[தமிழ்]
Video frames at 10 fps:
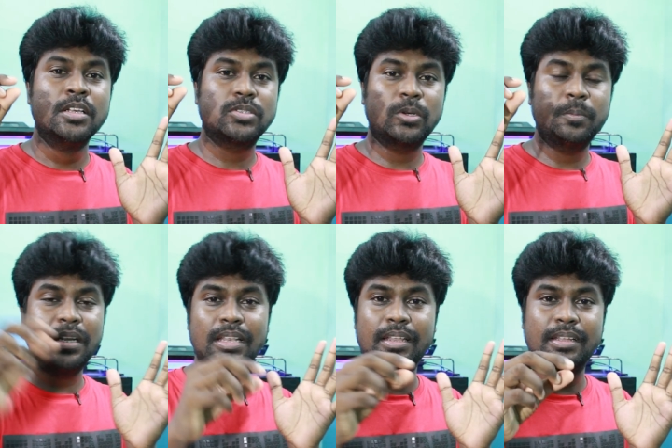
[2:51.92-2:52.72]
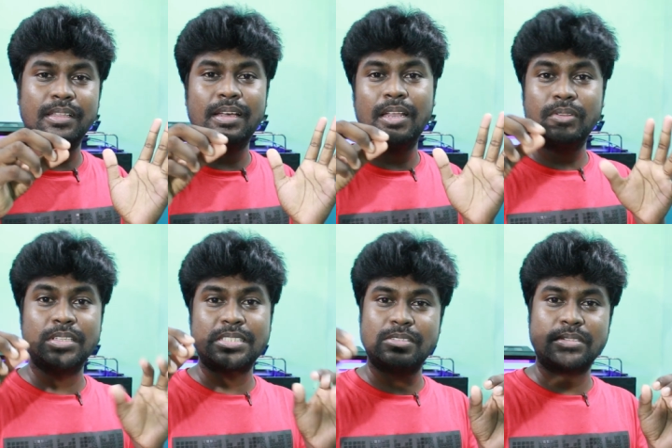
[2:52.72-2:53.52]
ஸோ மிடில் இருக்கிறதுனால
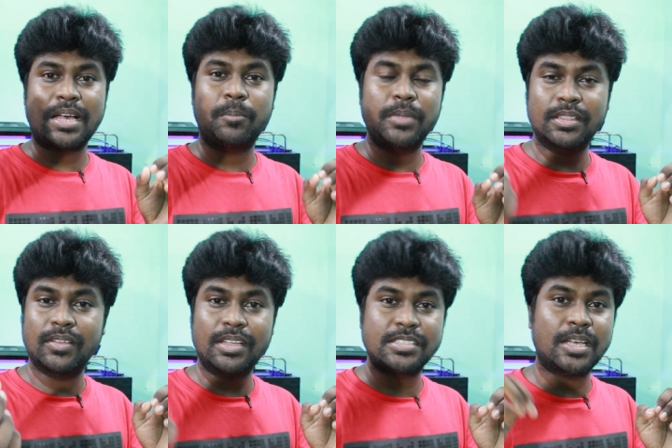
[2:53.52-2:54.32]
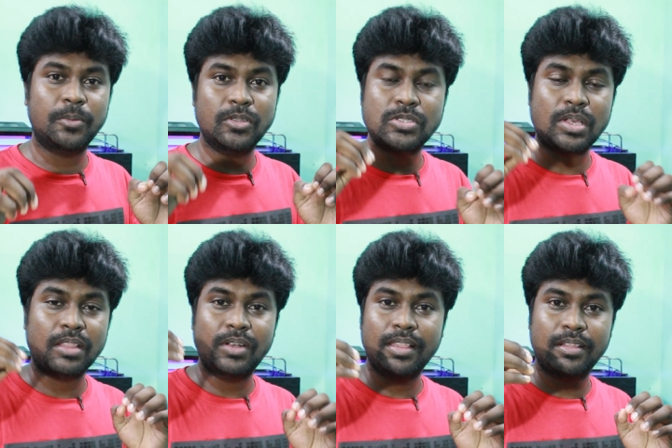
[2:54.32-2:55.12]
வந்து சாப் எந்த வழியாக சாப்பிடுதோ ஸோ
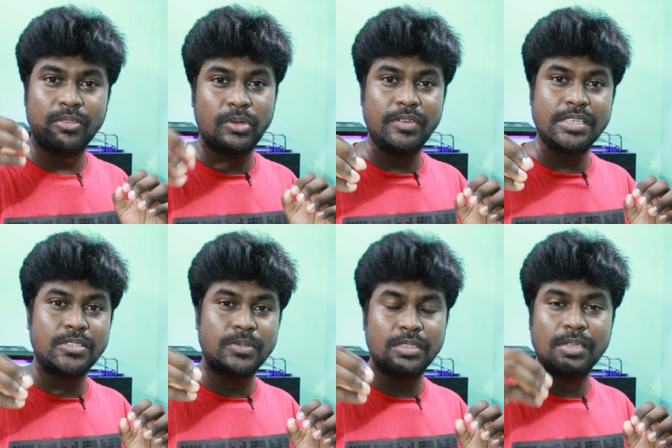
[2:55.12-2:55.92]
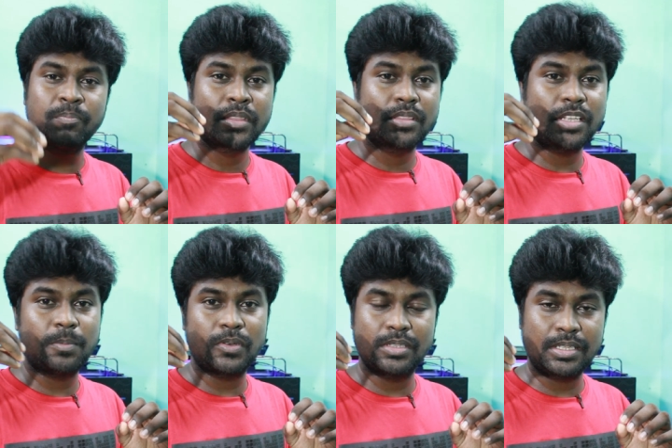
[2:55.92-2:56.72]
அது வழியாக தான் அதோட வேஸ்ட்டு வந்து
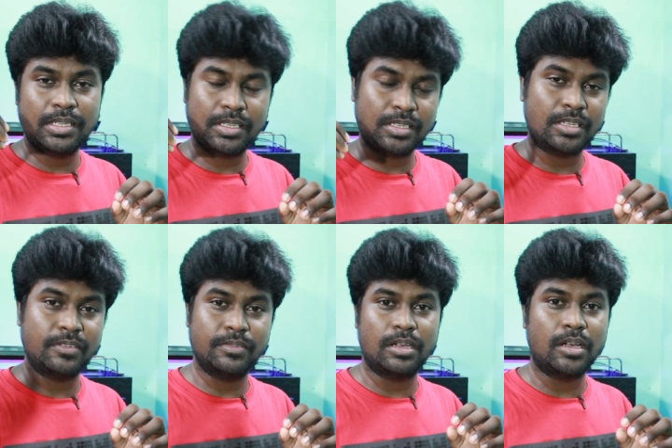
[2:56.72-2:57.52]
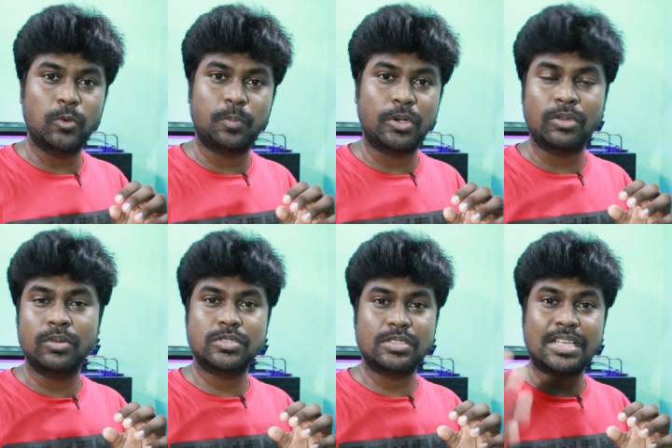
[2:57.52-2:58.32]
திருப்பி வந்து அவுட்
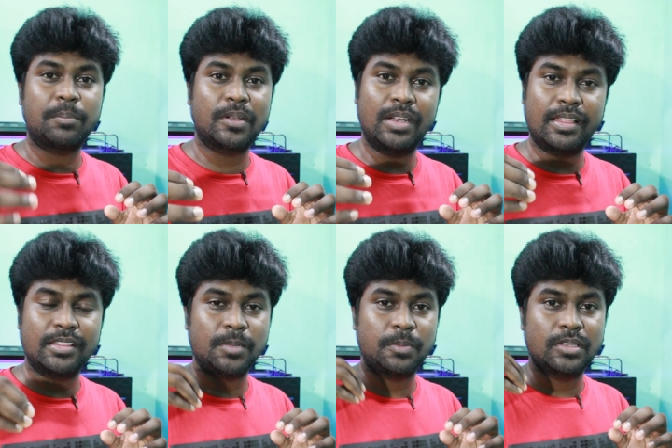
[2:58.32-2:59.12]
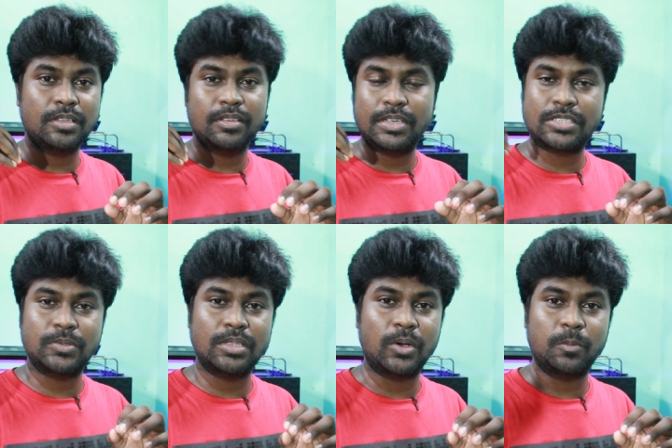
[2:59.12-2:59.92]
பண்ணும் ஸோ சாப்பிட்ற வழியாக தான் திருப்பி வந்து வேஸ்ட்டு வந்து